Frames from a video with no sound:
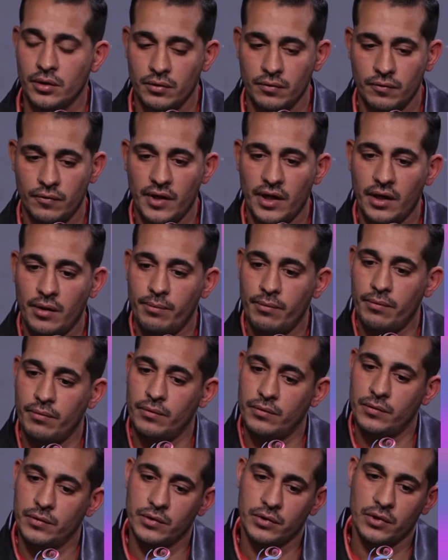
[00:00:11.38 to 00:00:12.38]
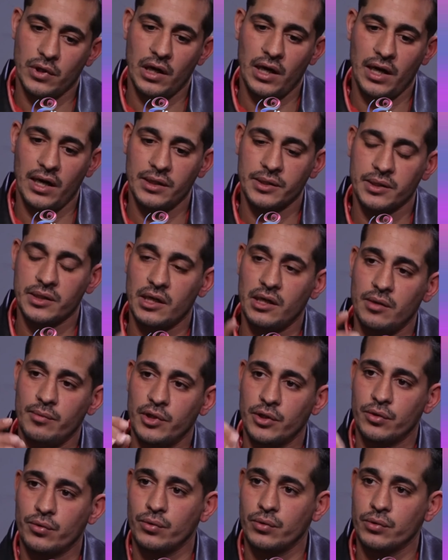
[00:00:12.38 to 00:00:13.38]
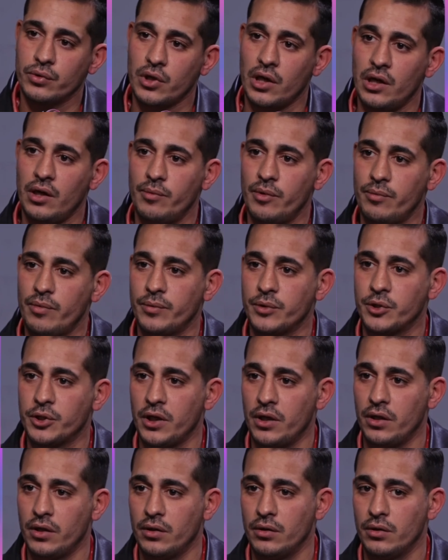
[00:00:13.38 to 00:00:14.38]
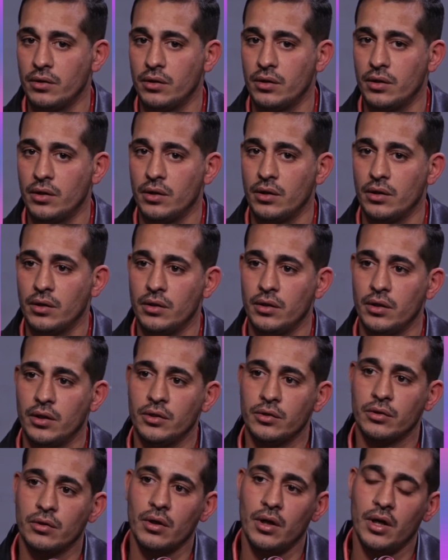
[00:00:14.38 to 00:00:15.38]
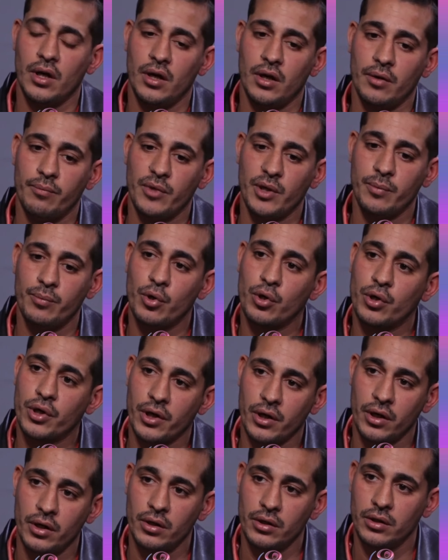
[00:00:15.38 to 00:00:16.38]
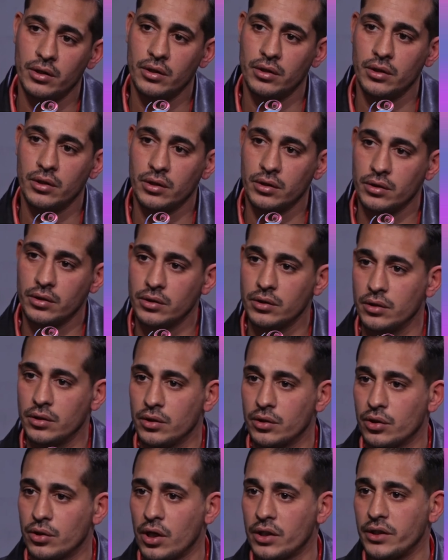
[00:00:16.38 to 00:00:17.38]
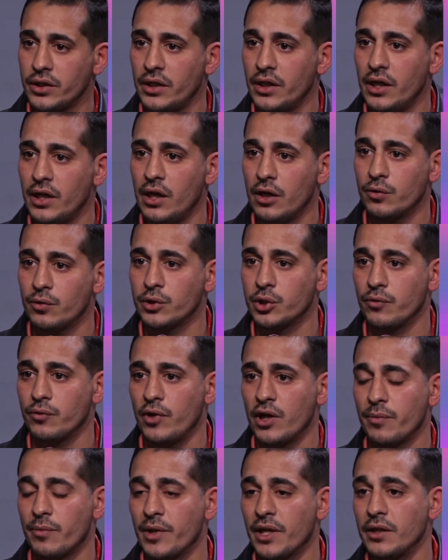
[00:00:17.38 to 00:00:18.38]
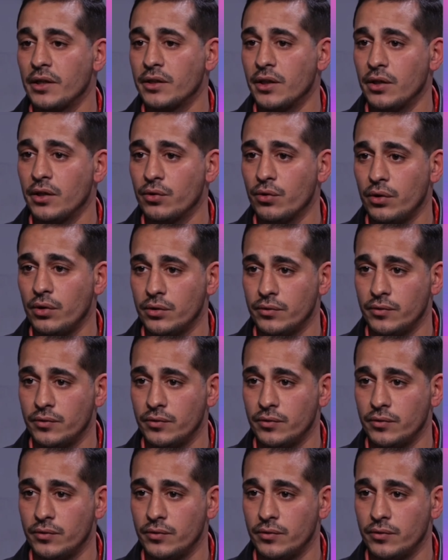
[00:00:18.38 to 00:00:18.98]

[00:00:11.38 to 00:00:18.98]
فانا طالع على السلم لقيته طالع من باب الشقه انت من بكره تاخد عيالك وتشوف لك مكان تاني تقعد